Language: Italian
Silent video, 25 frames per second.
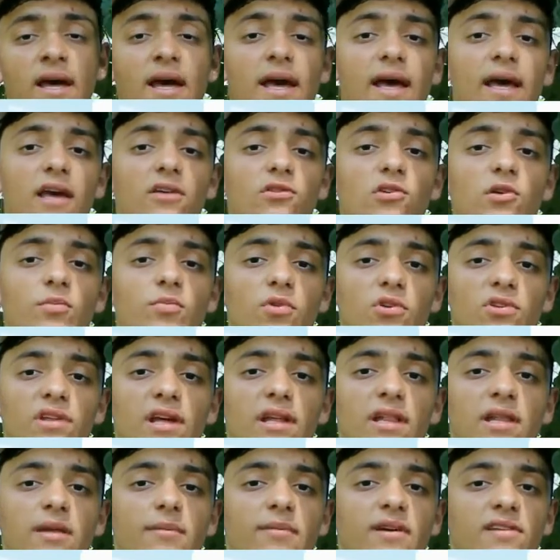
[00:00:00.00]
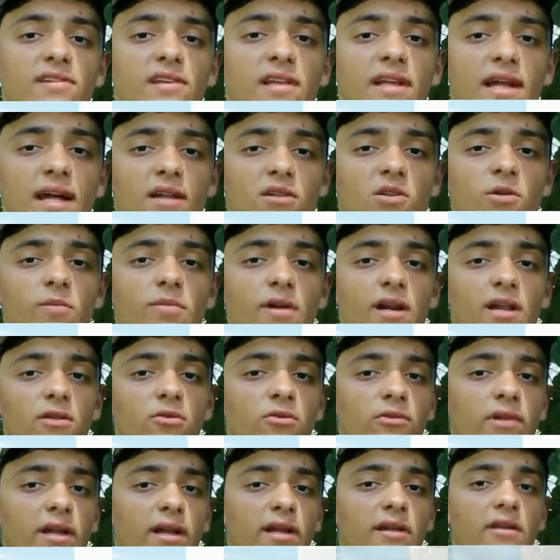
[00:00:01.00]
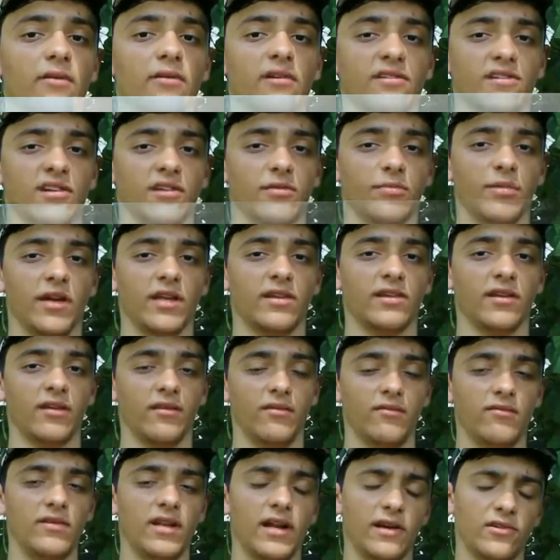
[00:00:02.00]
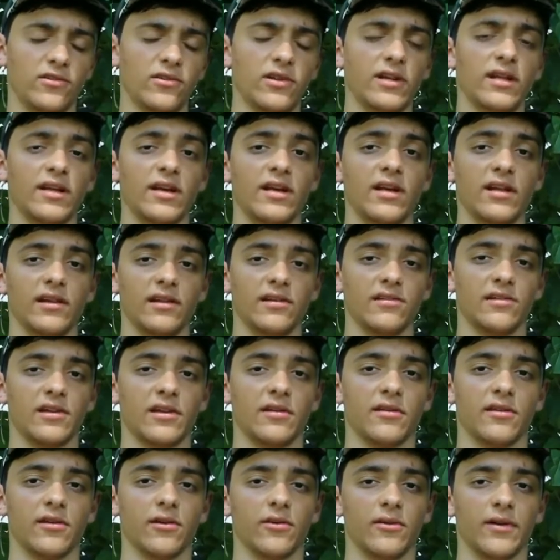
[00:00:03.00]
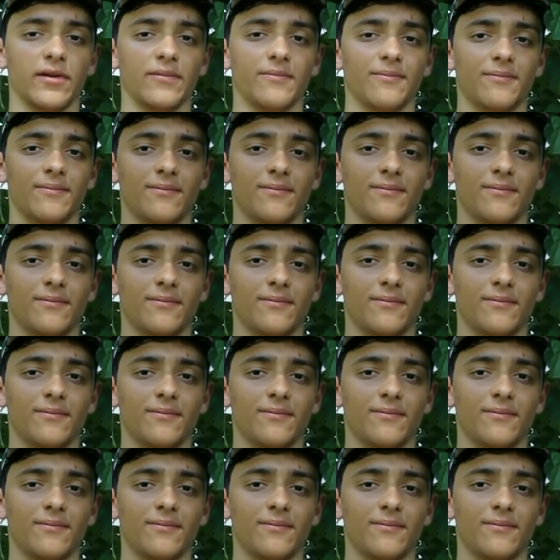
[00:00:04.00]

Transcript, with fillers: e sui progetti messi in atto per la tutela di questa specie. Vi lascio il link in descrizione.